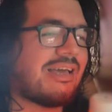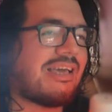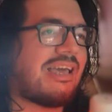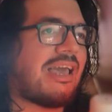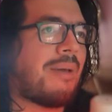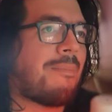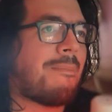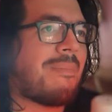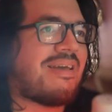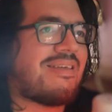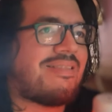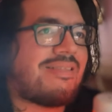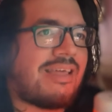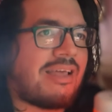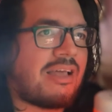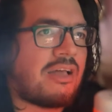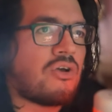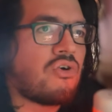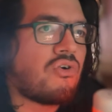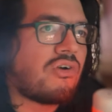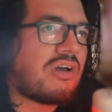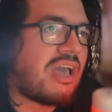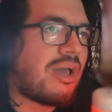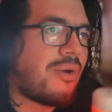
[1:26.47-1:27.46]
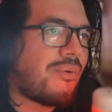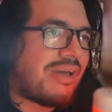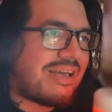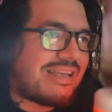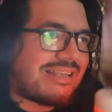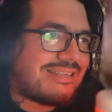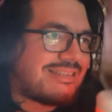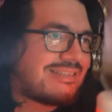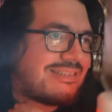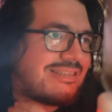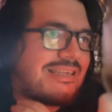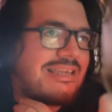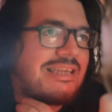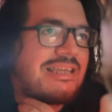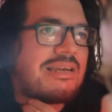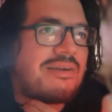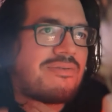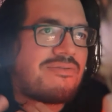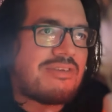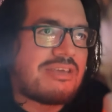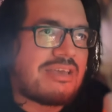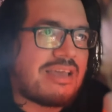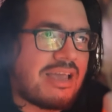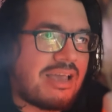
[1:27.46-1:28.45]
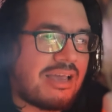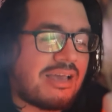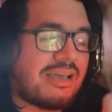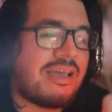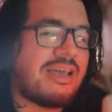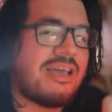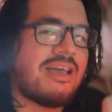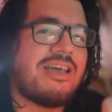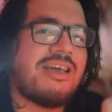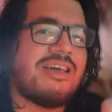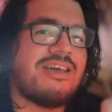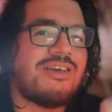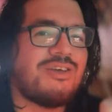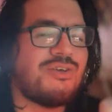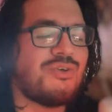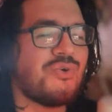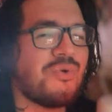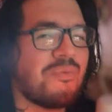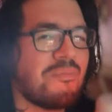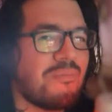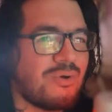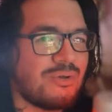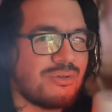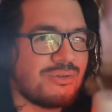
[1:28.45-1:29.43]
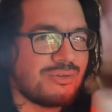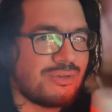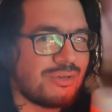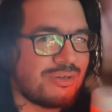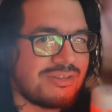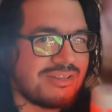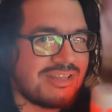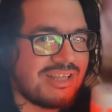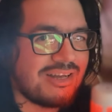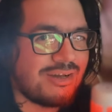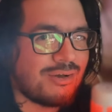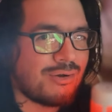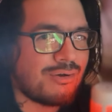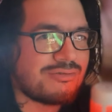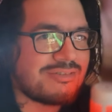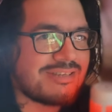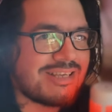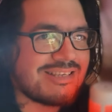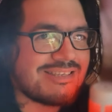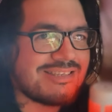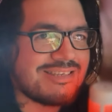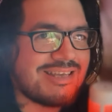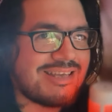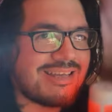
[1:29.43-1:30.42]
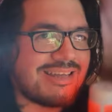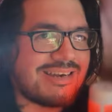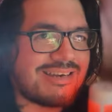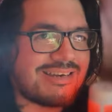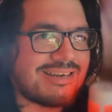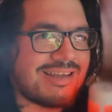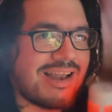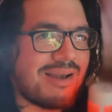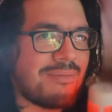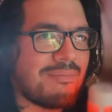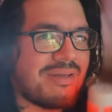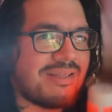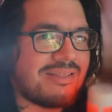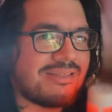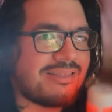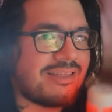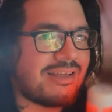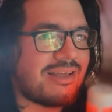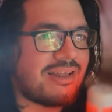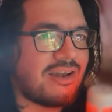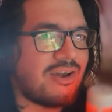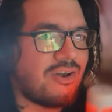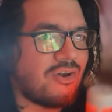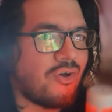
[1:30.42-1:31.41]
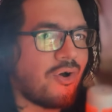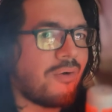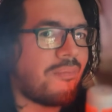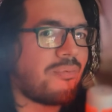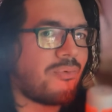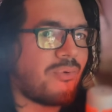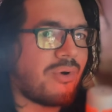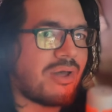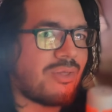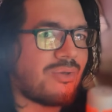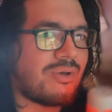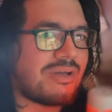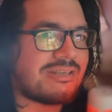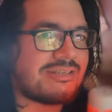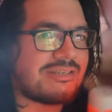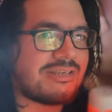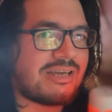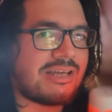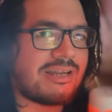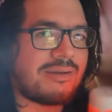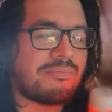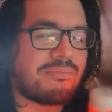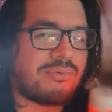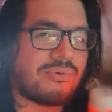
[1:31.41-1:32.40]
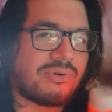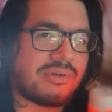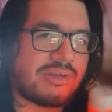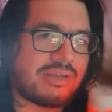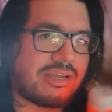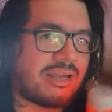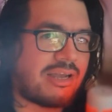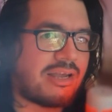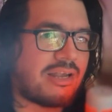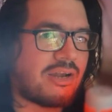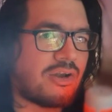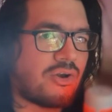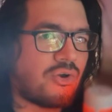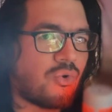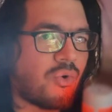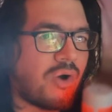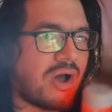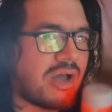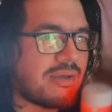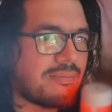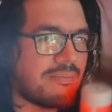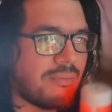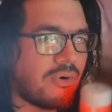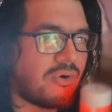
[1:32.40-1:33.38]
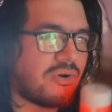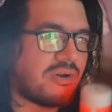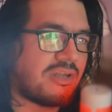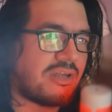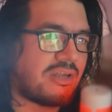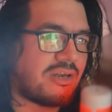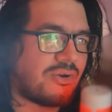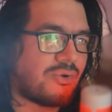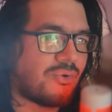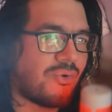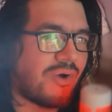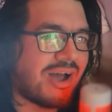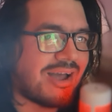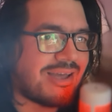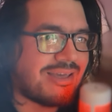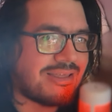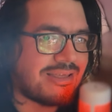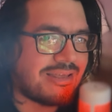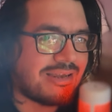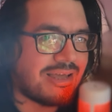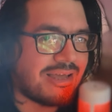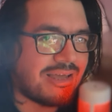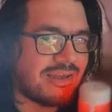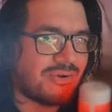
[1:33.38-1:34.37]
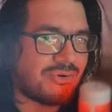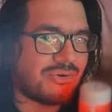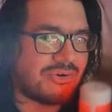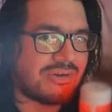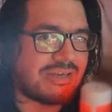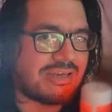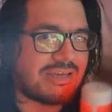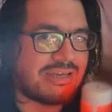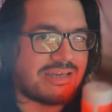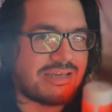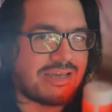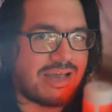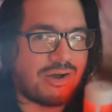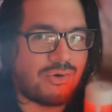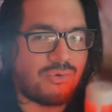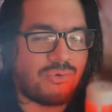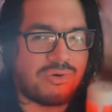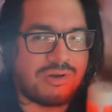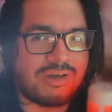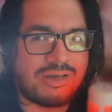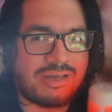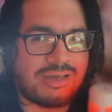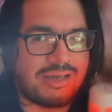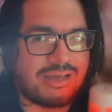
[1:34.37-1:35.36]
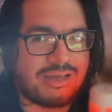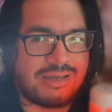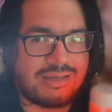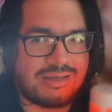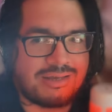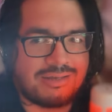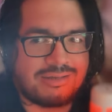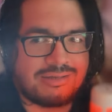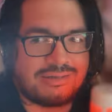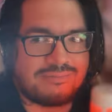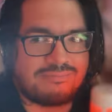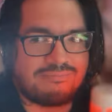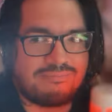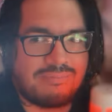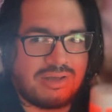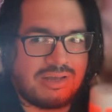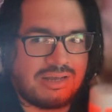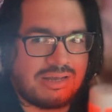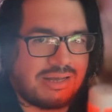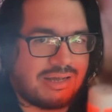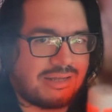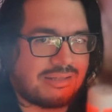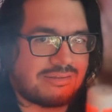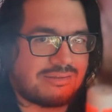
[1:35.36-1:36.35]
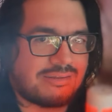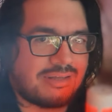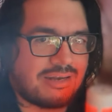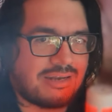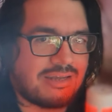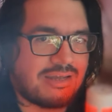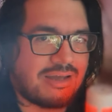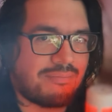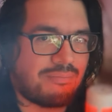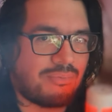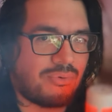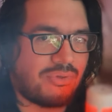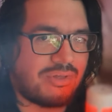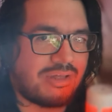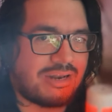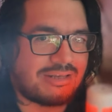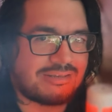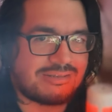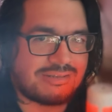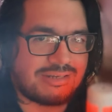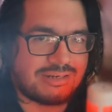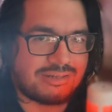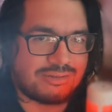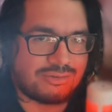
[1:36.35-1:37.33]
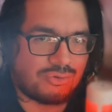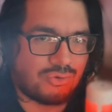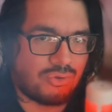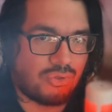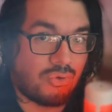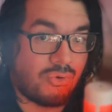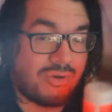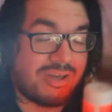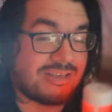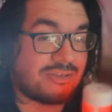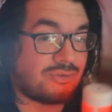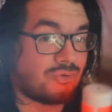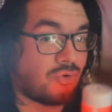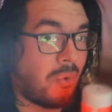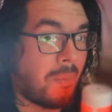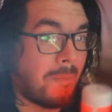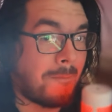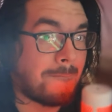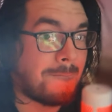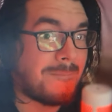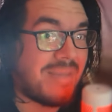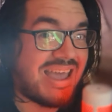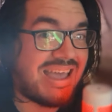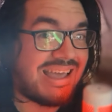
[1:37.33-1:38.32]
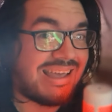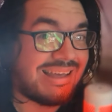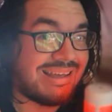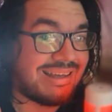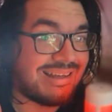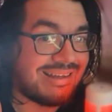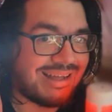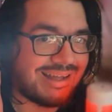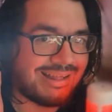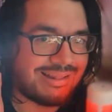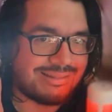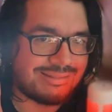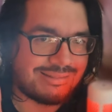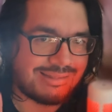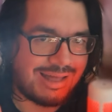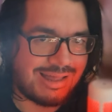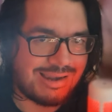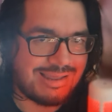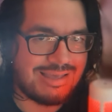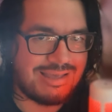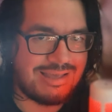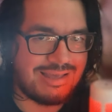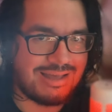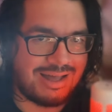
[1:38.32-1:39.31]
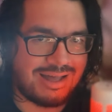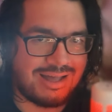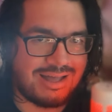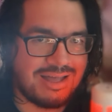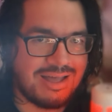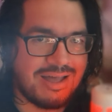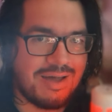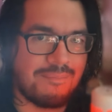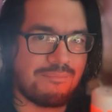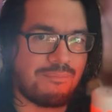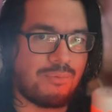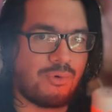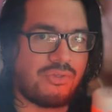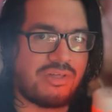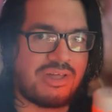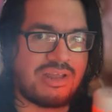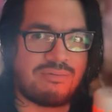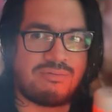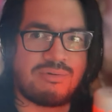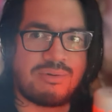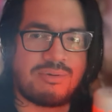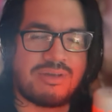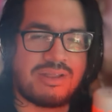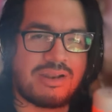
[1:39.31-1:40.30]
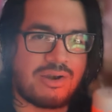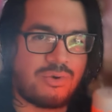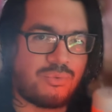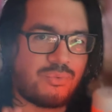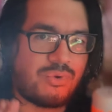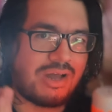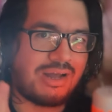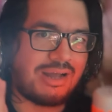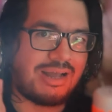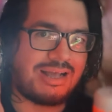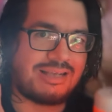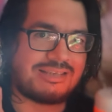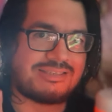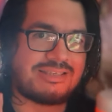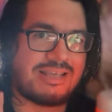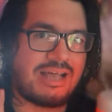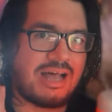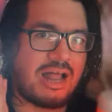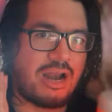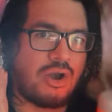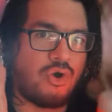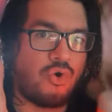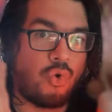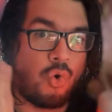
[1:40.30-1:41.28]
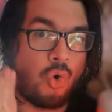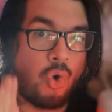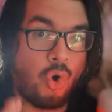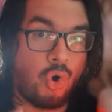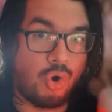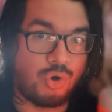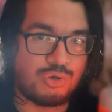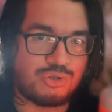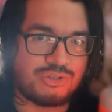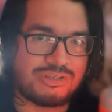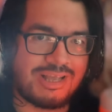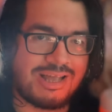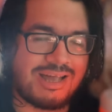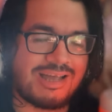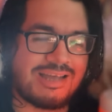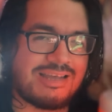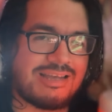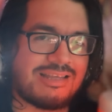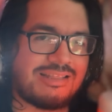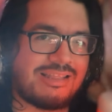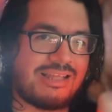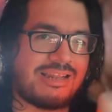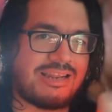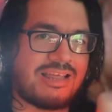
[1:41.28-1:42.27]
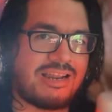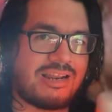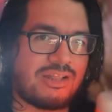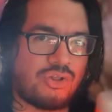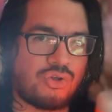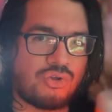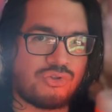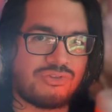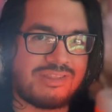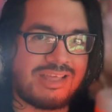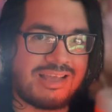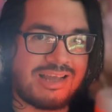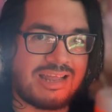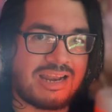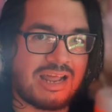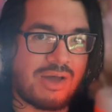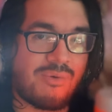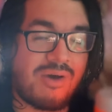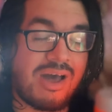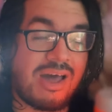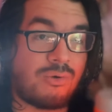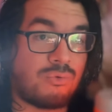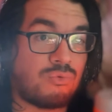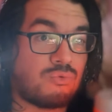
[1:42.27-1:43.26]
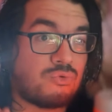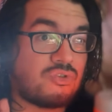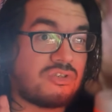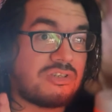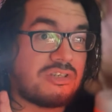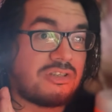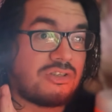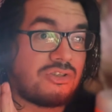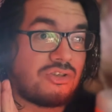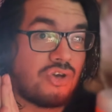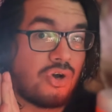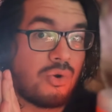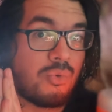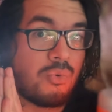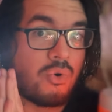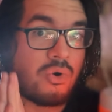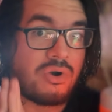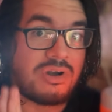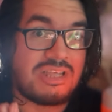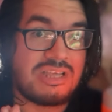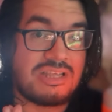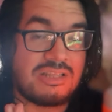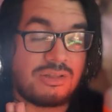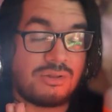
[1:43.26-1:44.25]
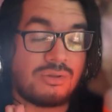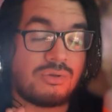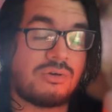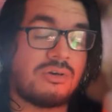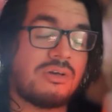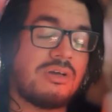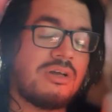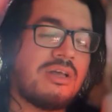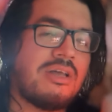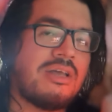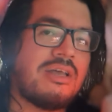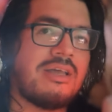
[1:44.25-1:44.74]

que me tengo que vestir bien y un montón de cosas que realmente no puedo hacer porque no hay money, no hay dinero y aunque me encantaría poder hacer todo eso, me encantaría poder vivir en una casa lujosa y tener donde grabar un sitio bonito